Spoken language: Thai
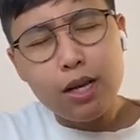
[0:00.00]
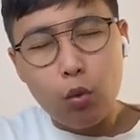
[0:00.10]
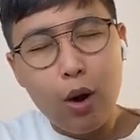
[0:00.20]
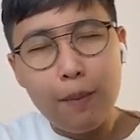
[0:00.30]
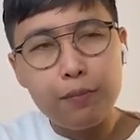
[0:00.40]
รู้ได้
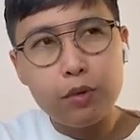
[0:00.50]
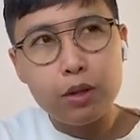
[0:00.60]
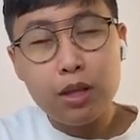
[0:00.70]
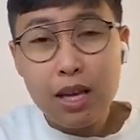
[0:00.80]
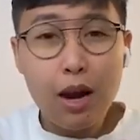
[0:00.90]
ถึงความ
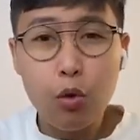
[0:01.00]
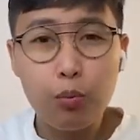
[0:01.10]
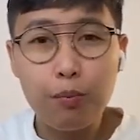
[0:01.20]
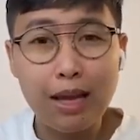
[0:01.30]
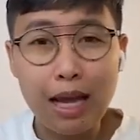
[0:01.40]
ที่เรา
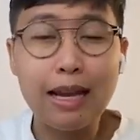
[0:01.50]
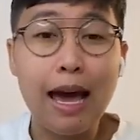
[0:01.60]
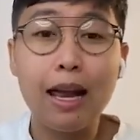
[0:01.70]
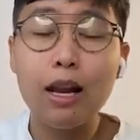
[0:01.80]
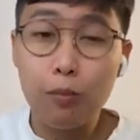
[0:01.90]
ปรารถ
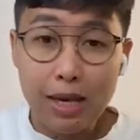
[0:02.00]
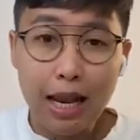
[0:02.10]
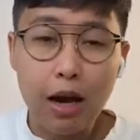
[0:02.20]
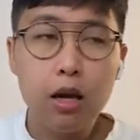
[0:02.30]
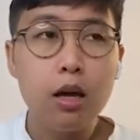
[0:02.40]
นาแล้วเรา
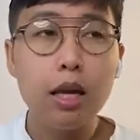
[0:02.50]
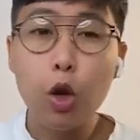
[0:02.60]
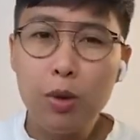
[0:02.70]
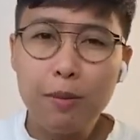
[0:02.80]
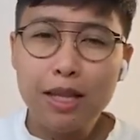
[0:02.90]
มีแล้ว
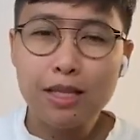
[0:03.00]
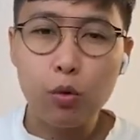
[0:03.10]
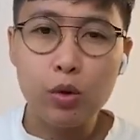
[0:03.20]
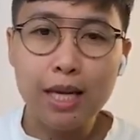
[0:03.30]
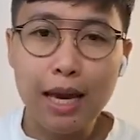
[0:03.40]
เรามีมัน
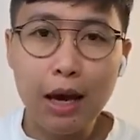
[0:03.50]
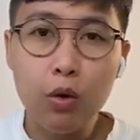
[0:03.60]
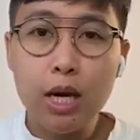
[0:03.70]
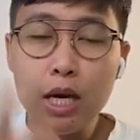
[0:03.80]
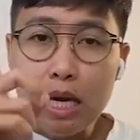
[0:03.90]
จากหัวใจ
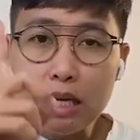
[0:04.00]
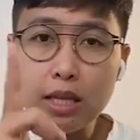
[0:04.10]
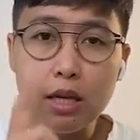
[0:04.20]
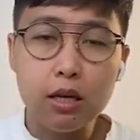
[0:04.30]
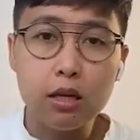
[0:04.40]
แล้ว อี
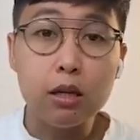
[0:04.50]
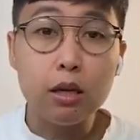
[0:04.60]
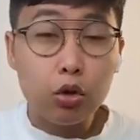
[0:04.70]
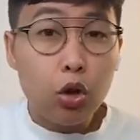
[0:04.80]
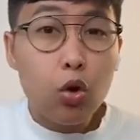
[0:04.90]
กสิ่งหนึ่ง
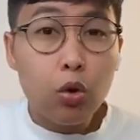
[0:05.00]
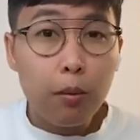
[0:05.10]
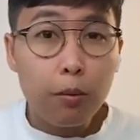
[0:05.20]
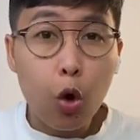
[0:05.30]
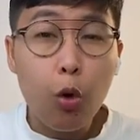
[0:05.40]
คือเราต้อง
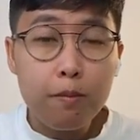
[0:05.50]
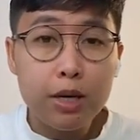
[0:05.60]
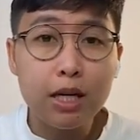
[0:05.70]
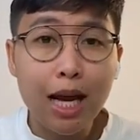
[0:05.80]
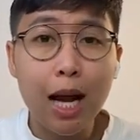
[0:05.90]
ลง
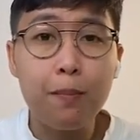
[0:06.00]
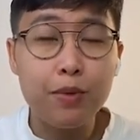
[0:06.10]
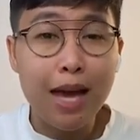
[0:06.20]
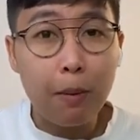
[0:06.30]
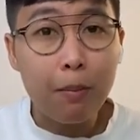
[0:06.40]
มือ
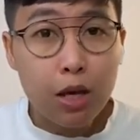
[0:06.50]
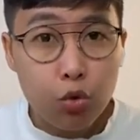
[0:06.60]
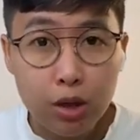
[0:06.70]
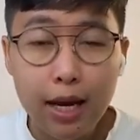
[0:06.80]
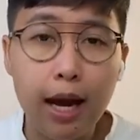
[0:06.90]
ทำอย่างไม่
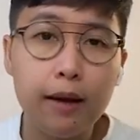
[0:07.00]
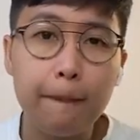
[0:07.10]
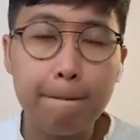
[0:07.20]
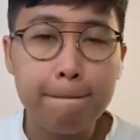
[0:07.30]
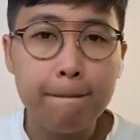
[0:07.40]
หยุดยัง้ง
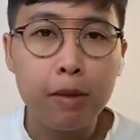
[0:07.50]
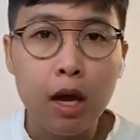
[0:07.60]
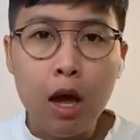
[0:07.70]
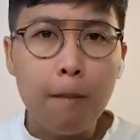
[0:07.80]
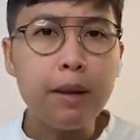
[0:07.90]

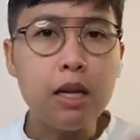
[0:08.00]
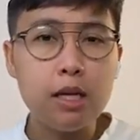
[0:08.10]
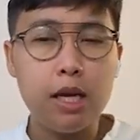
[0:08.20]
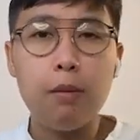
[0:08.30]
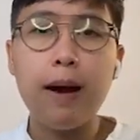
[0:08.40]
มัน
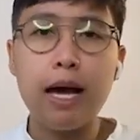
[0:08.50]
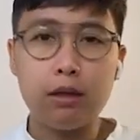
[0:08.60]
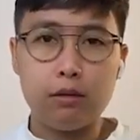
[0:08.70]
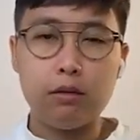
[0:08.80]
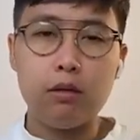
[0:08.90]
เหนื่อยก็
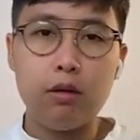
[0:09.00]
พัก